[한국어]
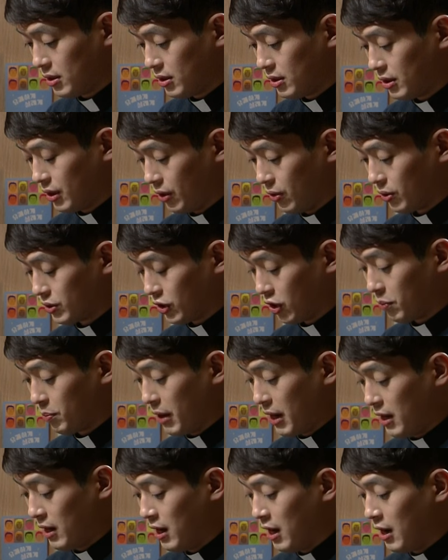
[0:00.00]
그리고
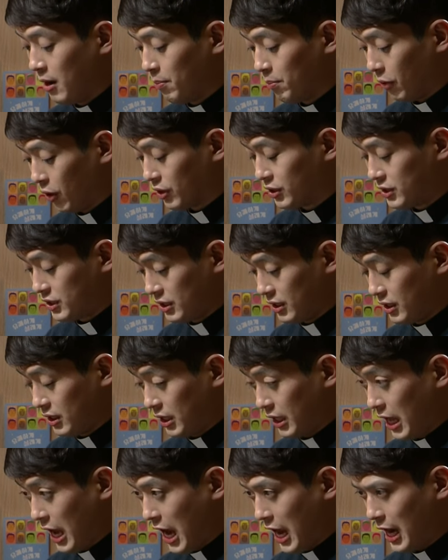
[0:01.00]
정말
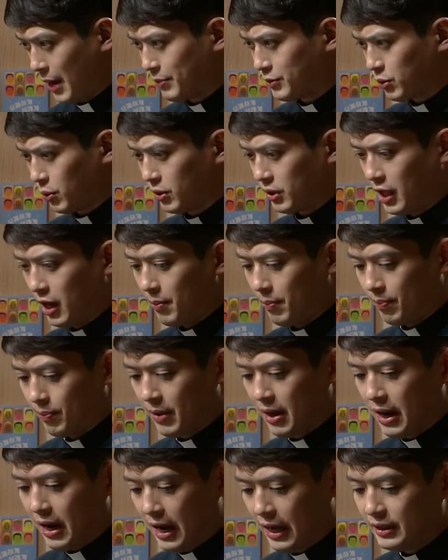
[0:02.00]
멋진 아랍
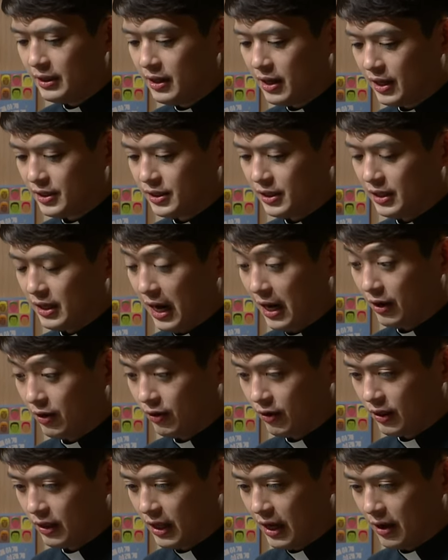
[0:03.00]
속담 한 가지를 알게
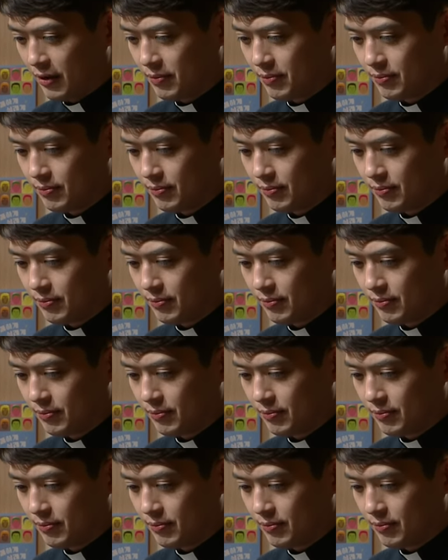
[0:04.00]
됐다.